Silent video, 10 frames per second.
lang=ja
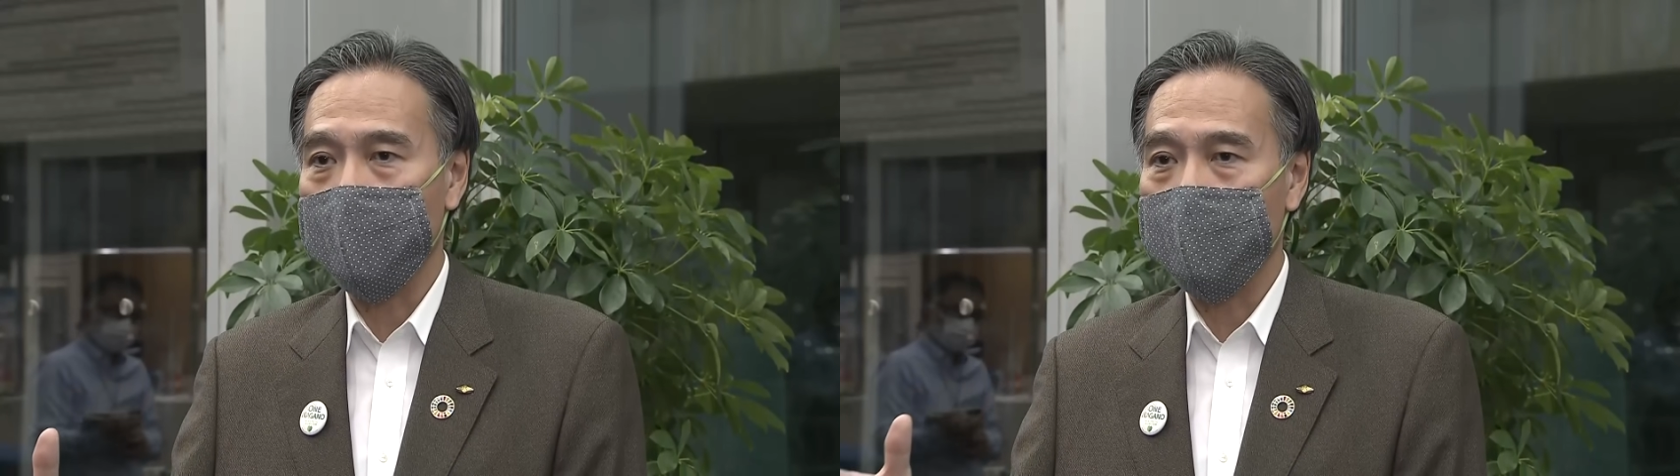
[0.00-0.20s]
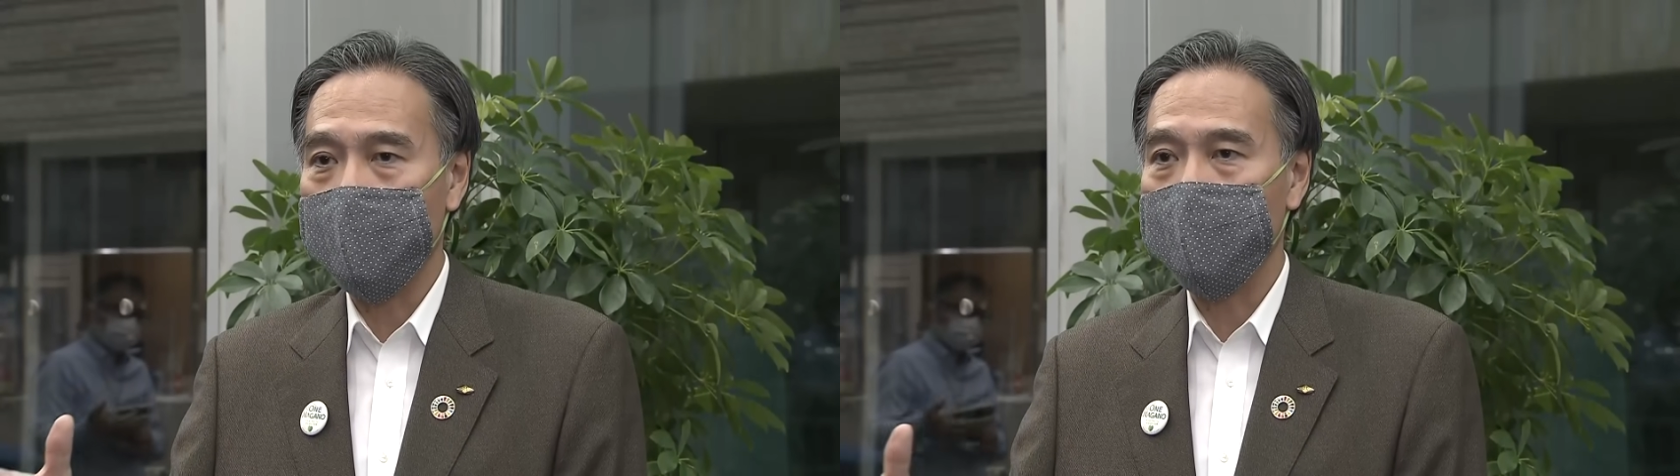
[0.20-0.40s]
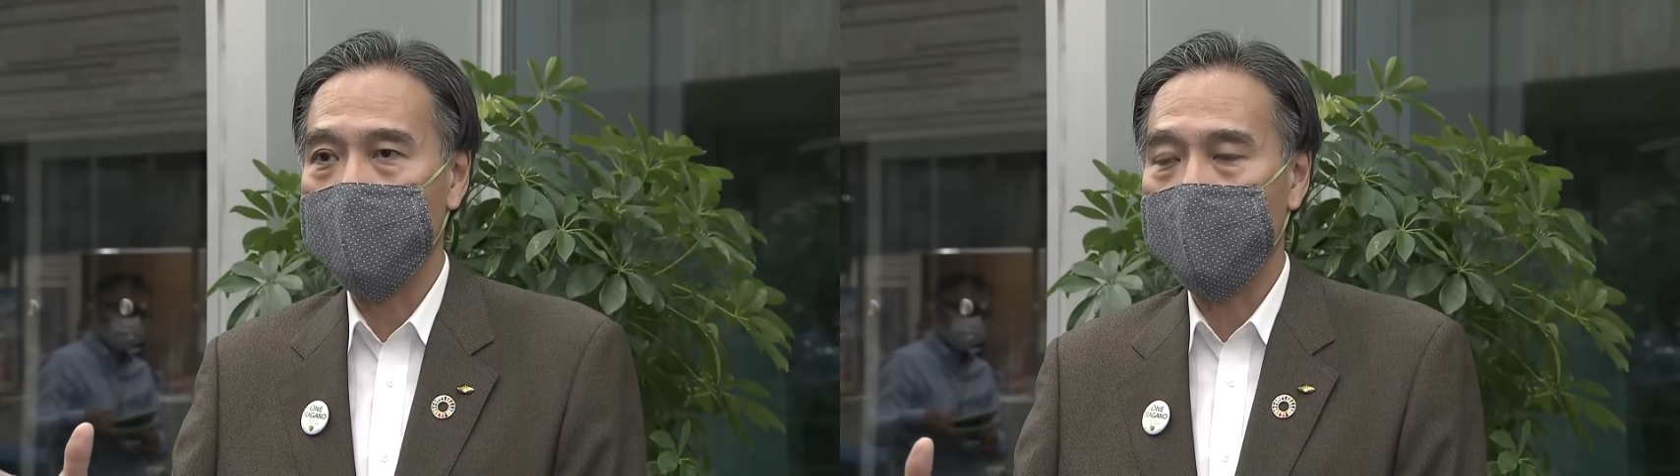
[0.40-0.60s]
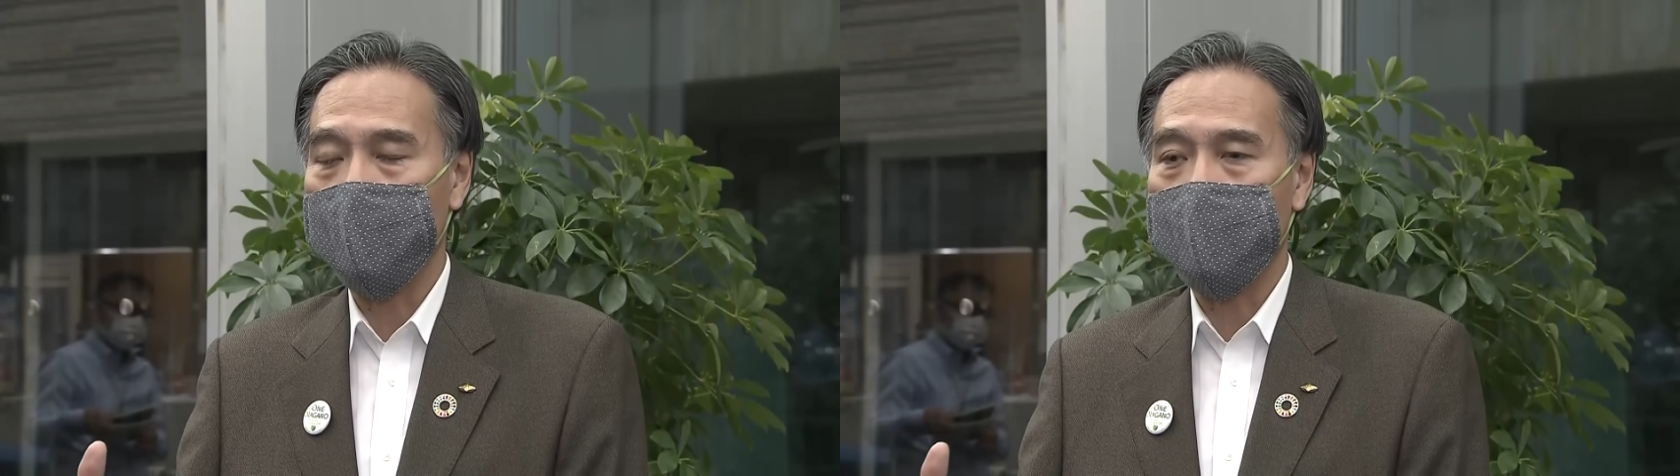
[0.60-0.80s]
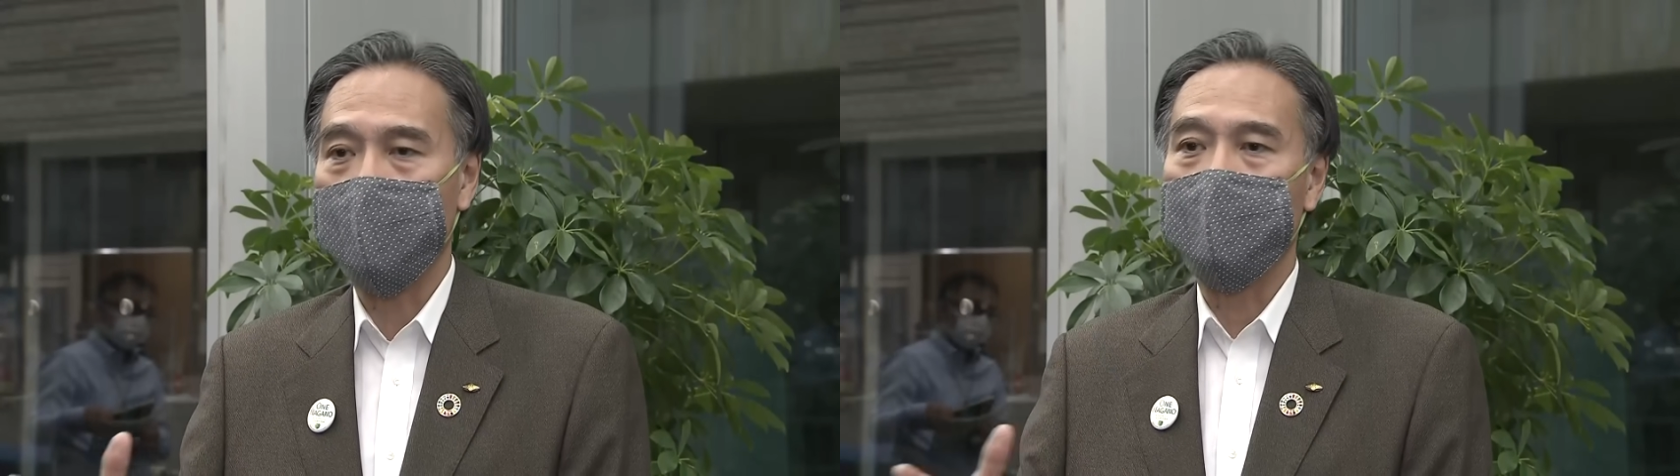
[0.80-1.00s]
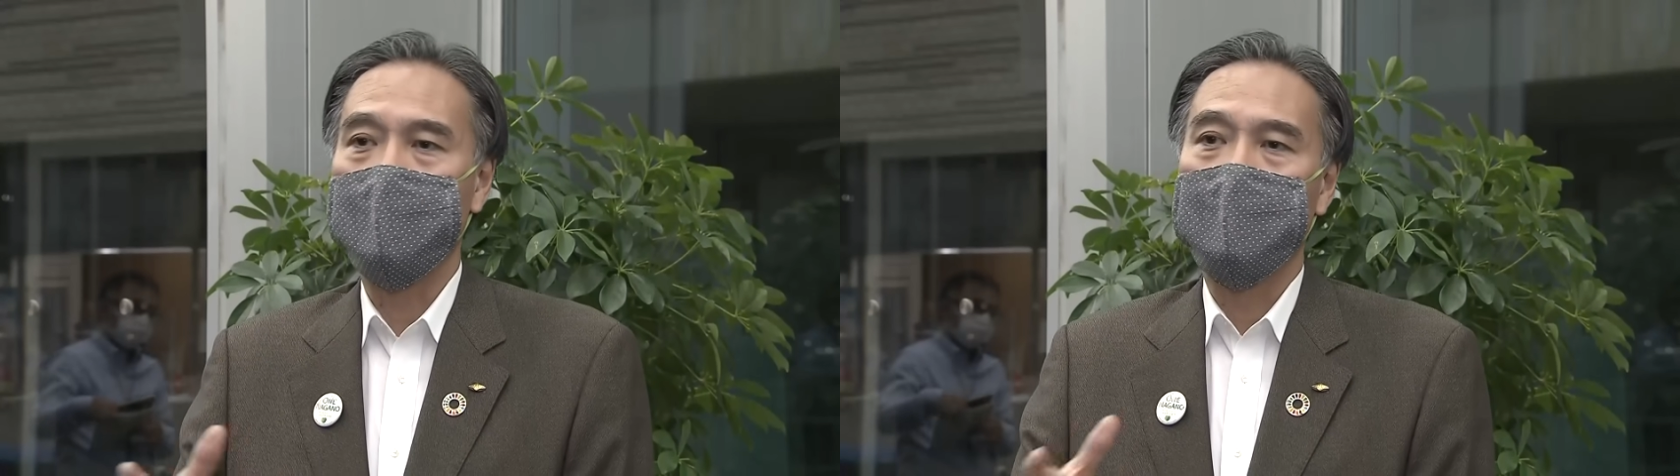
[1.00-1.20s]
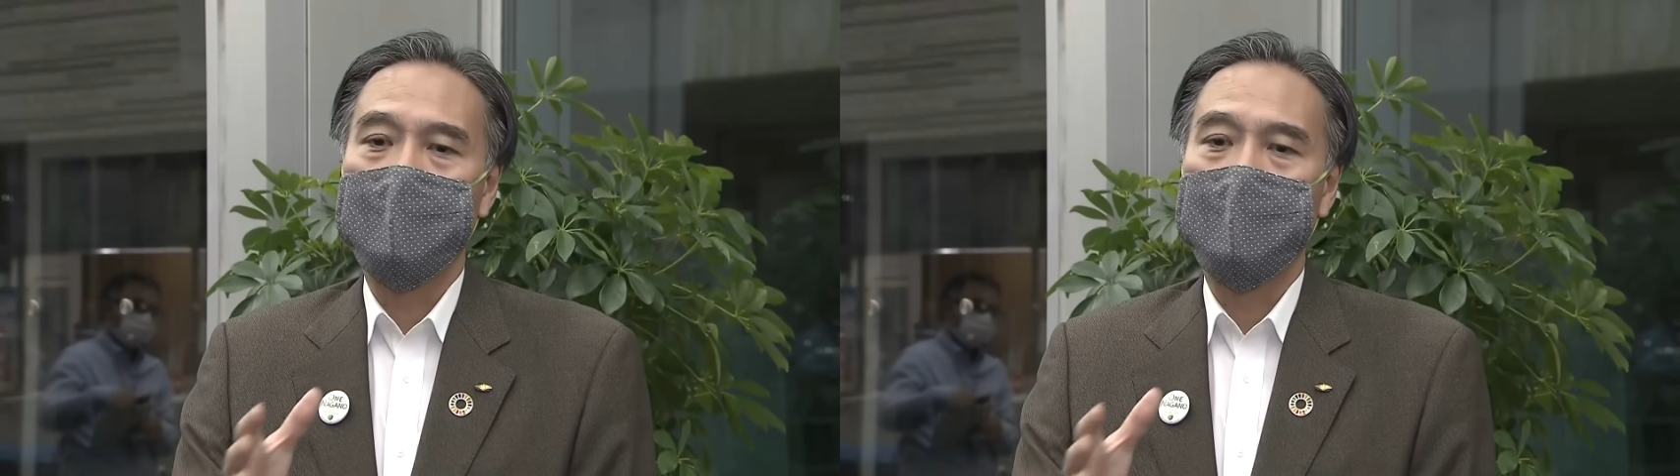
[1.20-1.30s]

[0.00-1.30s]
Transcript: にらみながら、